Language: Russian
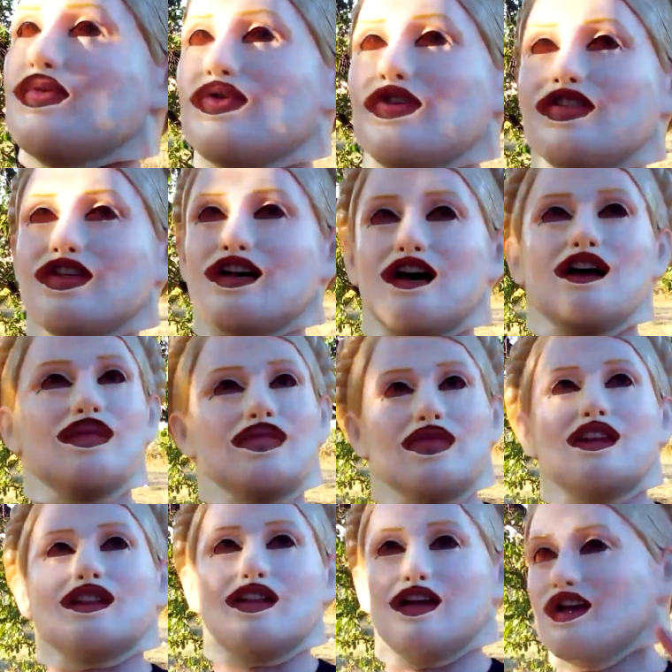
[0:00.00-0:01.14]
Просто,
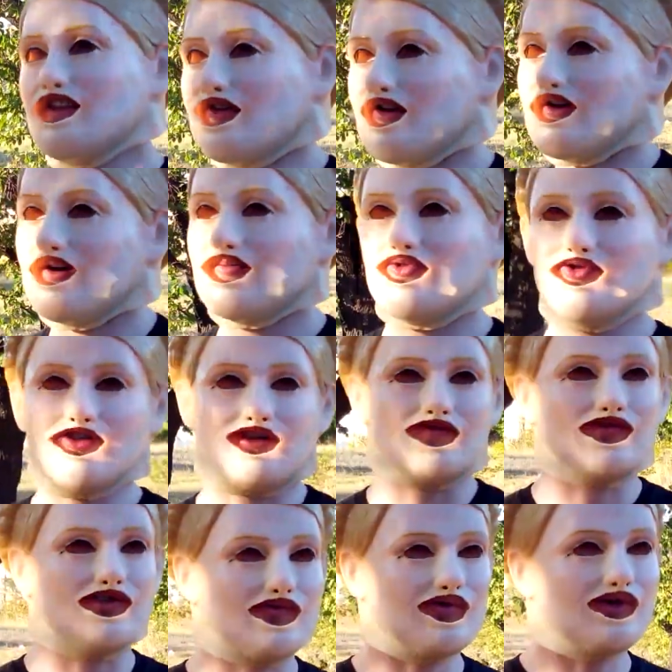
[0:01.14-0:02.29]
нет, для этого вам нужно
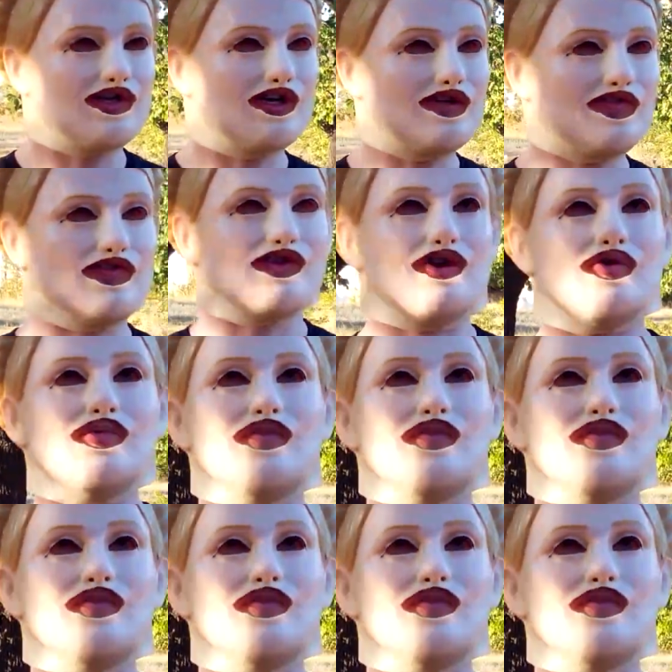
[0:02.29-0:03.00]
всего-навсего